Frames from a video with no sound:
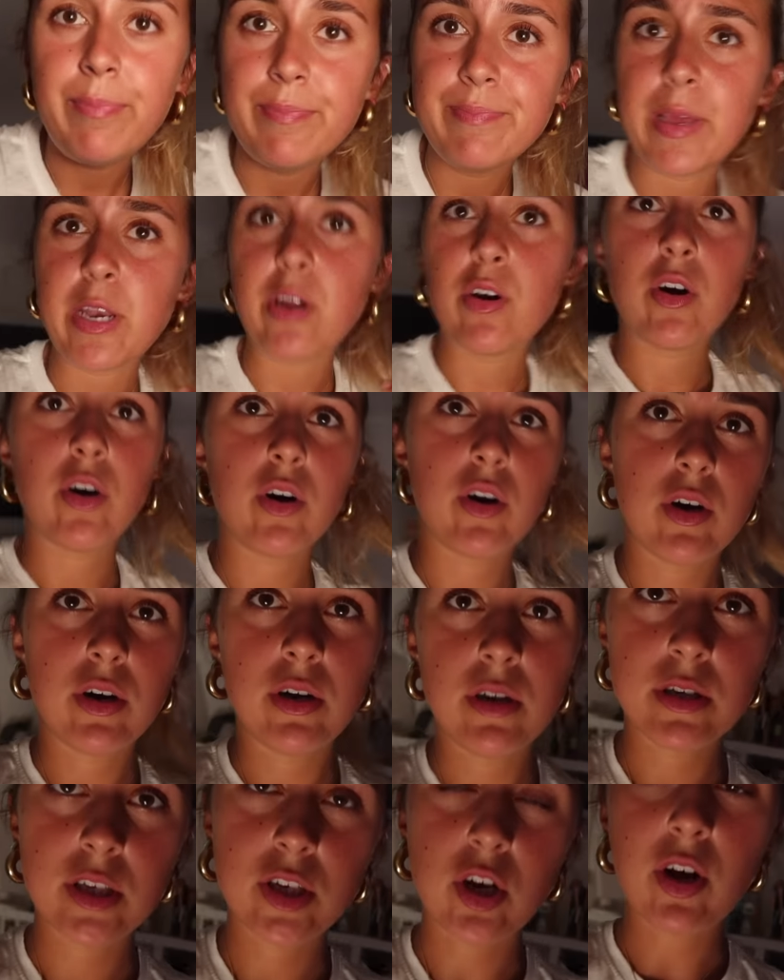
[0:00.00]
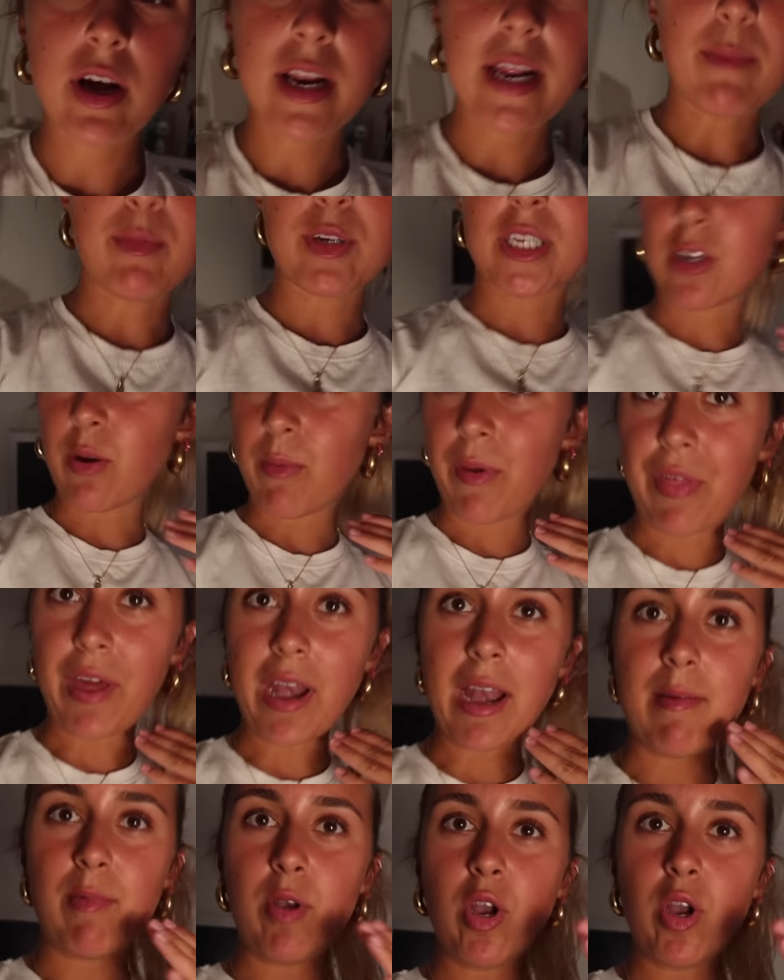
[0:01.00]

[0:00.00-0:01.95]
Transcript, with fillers: pero solo quería pues comenzar el